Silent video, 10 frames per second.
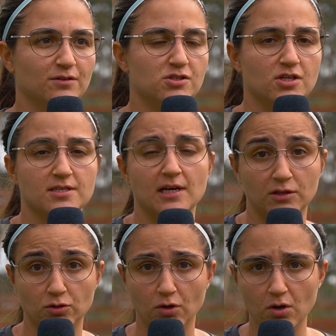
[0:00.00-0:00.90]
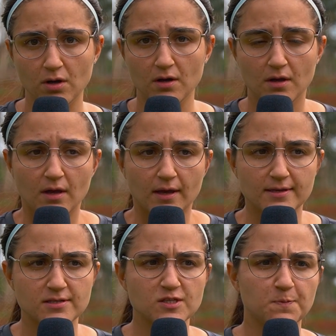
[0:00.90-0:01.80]
Então a gente resgatou
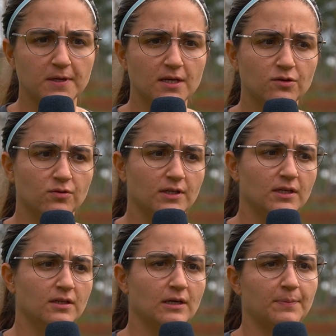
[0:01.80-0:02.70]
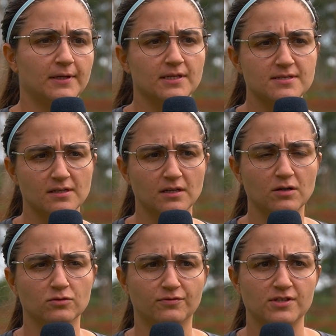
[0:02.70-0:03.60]
esse espírito ali na
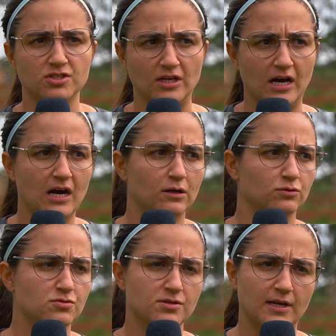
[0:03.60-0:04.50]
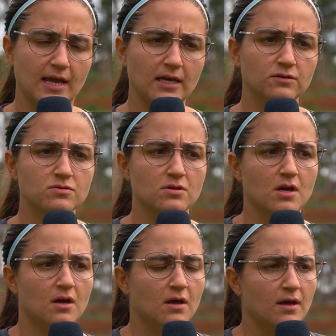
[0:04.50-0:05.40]
preleção, no vestiário nos
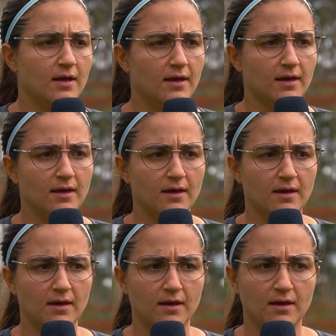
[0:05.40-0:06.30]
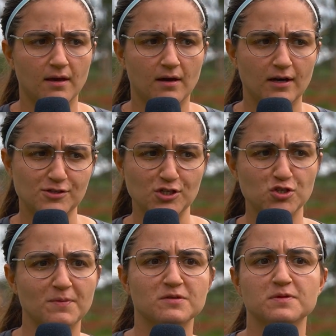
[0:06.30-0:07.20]
treinos. É, a
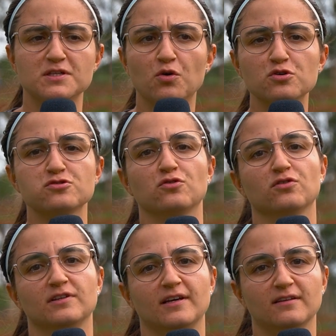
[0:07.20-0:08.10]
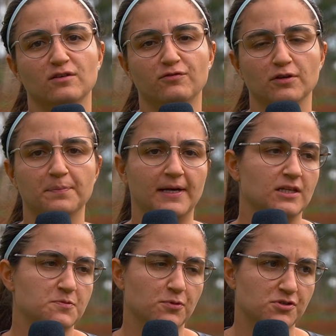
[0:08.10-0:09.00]
gente mesmo se enroscou, né? Então eu falo
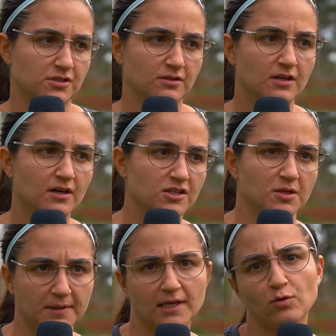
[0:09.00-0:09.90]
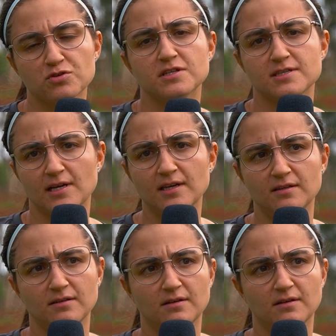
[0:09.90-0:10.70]
para elas, poxa, a gente também tem que conseguir sair.